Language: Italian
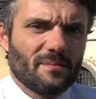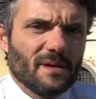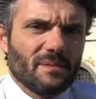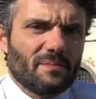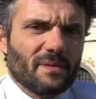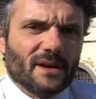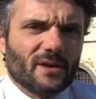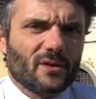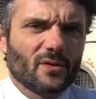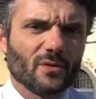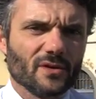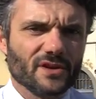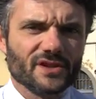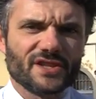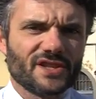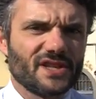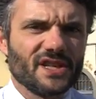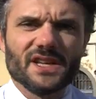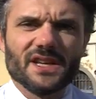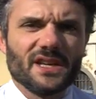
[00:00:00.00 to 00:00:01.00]
i
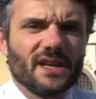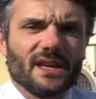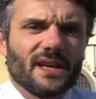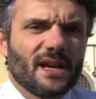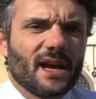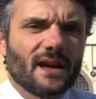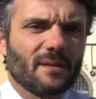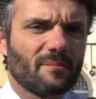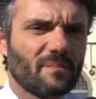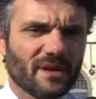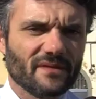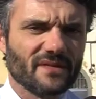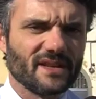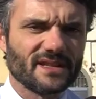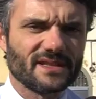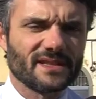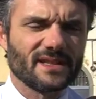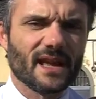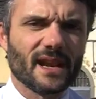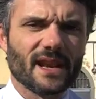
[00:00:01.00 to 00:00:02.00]
percorsi eh,
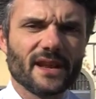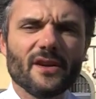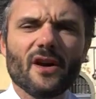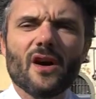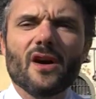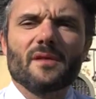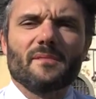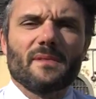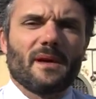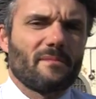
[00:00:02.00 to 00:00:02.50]
previsti dalle norme,